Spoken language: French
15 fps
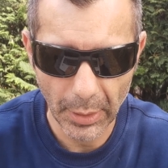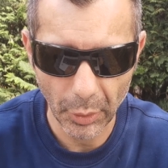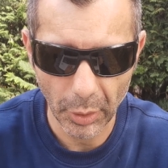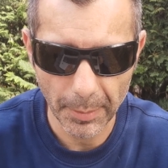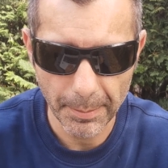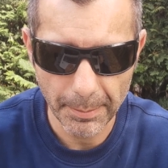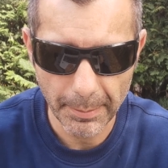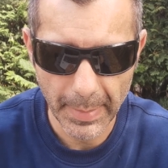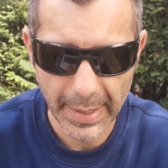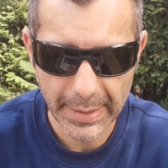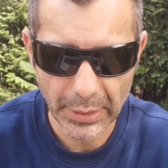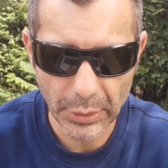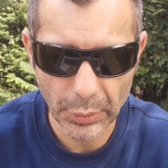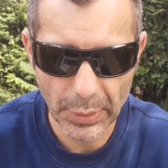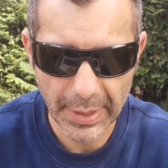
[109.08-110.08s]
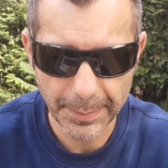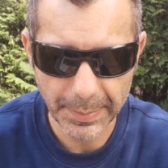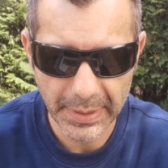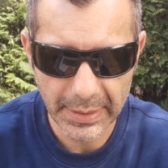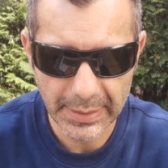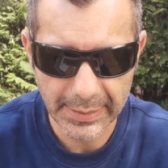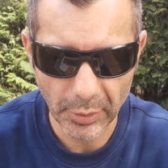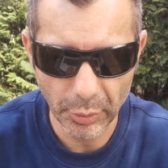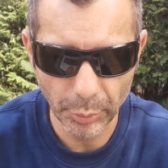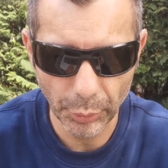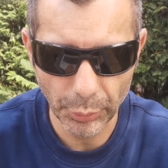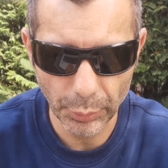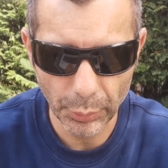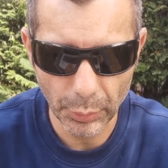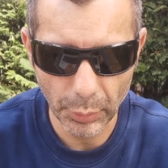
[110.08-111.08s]
Alors, Michael Epi. salut
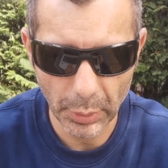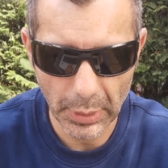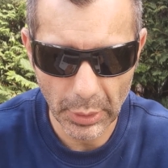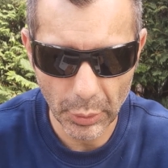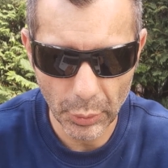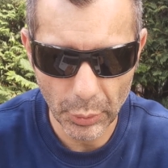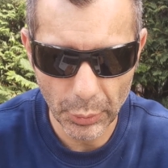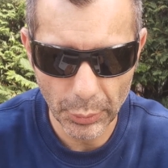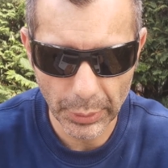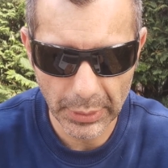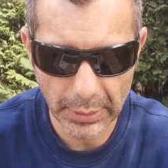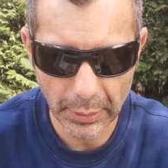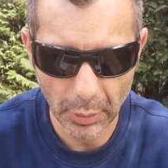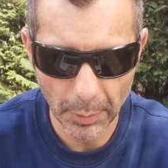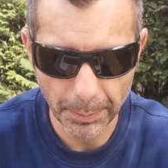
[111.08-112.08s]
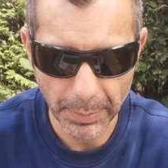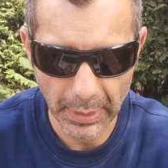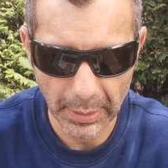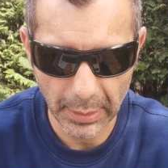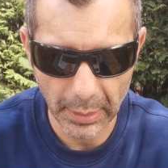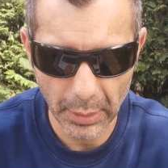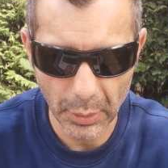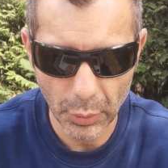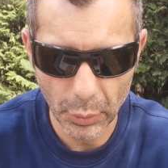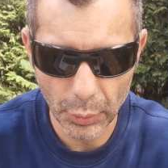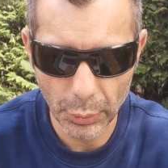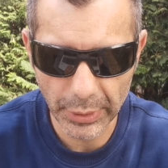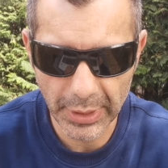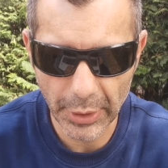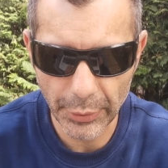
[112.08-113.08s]
Bruno. le
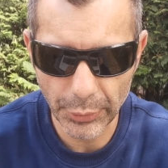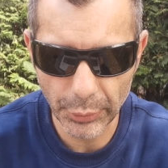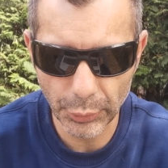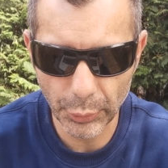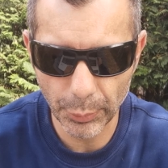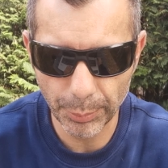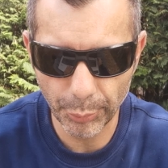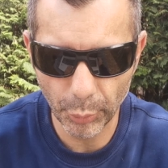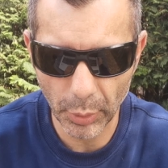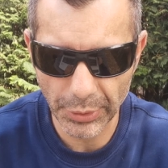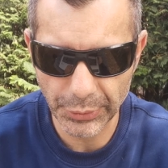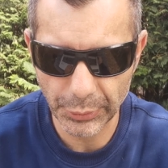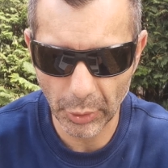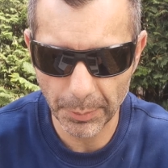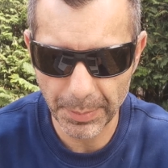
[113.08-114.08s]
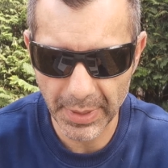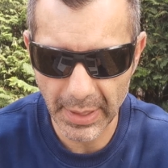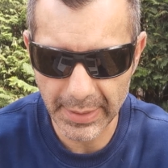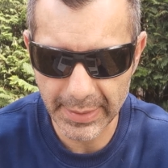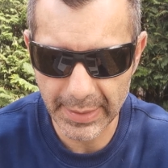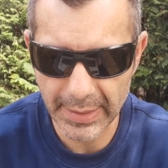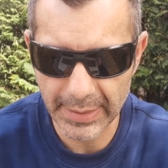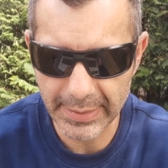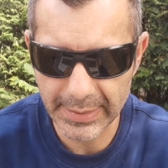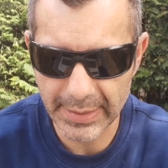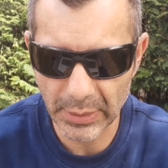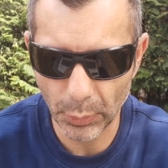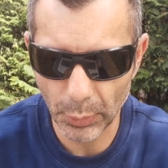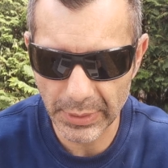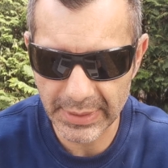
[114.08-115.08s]
gain de poids sur un pédalier
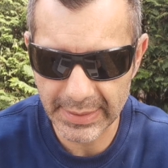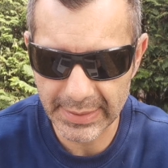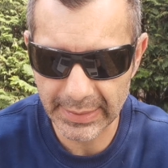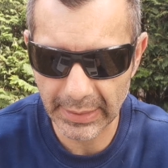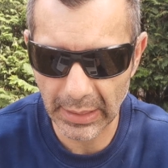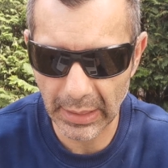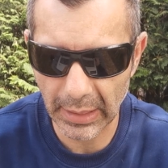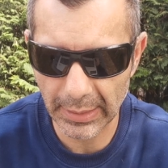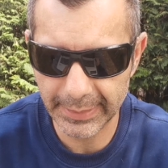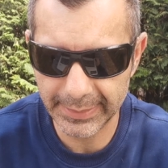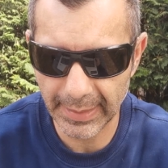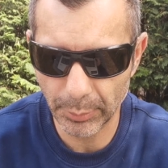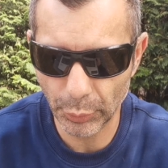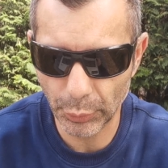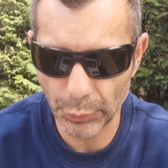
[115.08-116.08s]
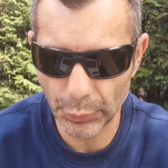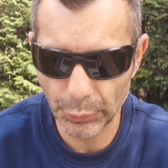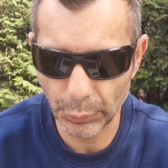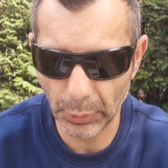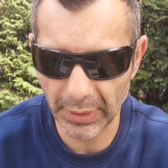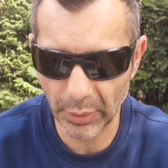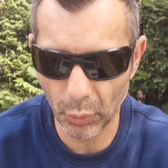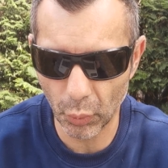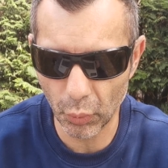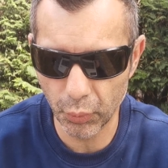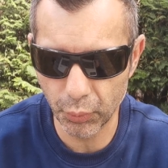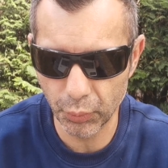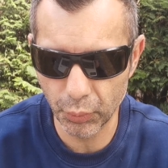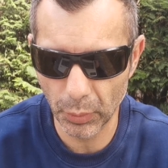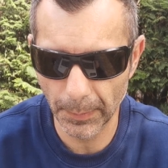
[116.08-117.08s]
est-il aussi rentable que sur les
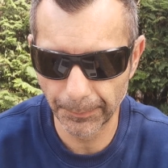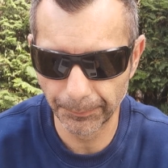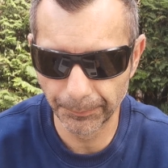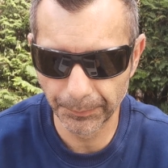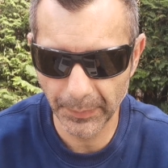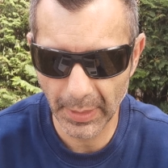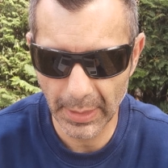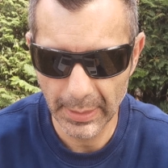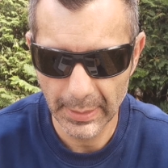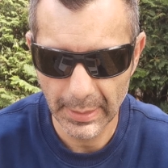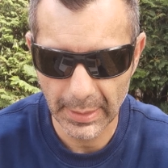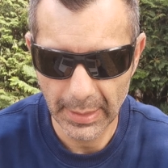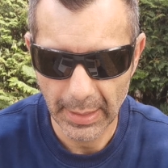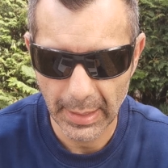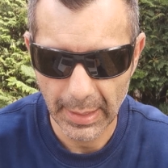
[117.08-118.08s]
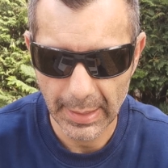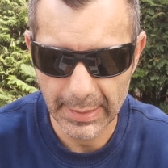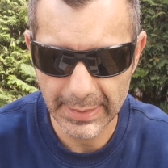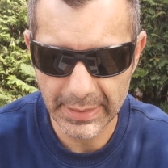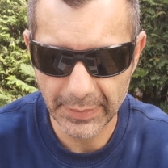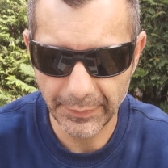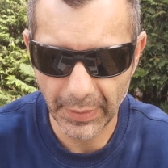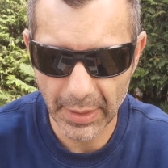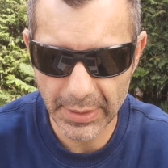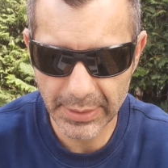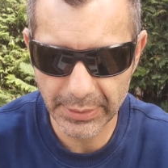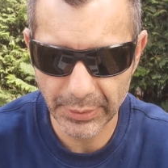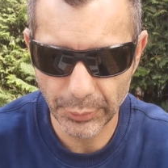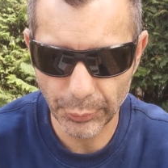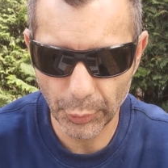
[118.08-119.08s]
roues les
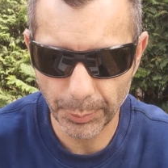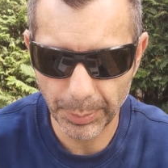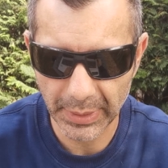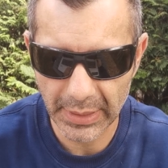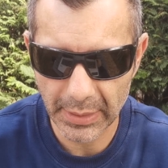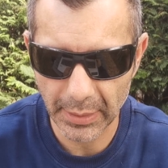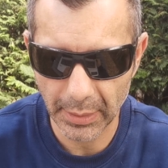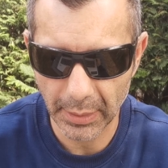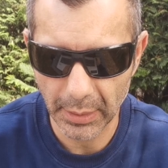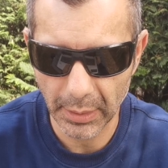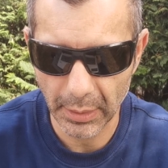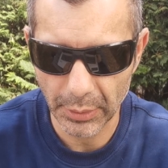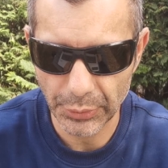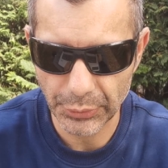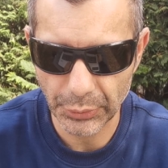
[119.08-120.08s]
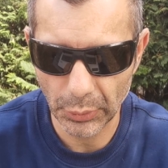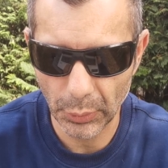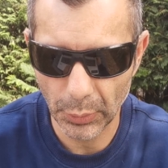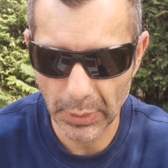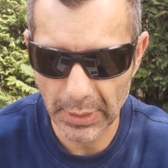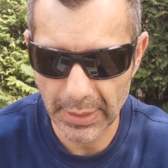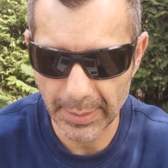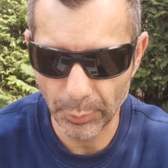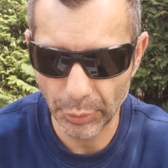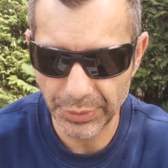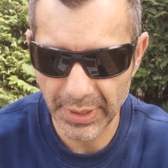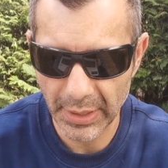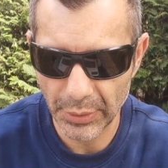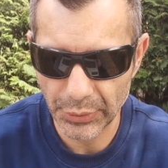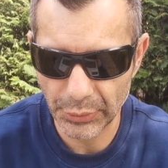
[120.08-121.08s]
différences de prix selon les
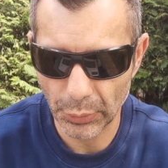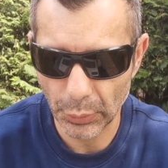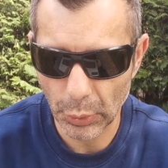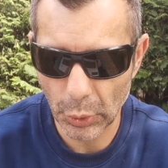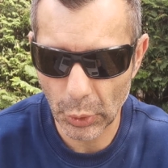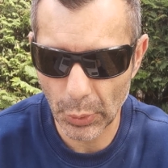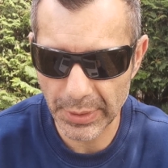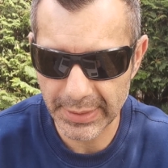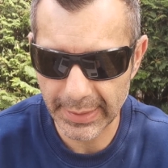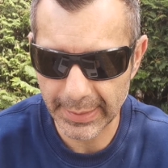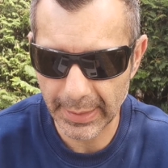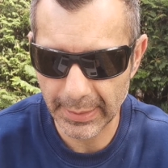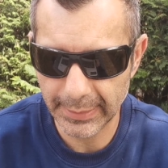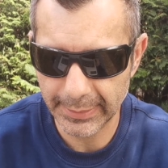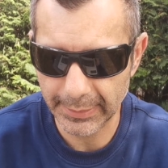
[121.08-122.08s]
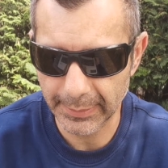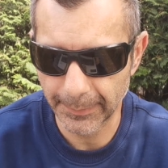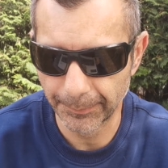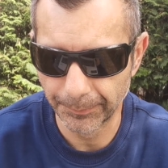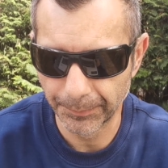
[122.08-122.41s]
modèles sont conséquentes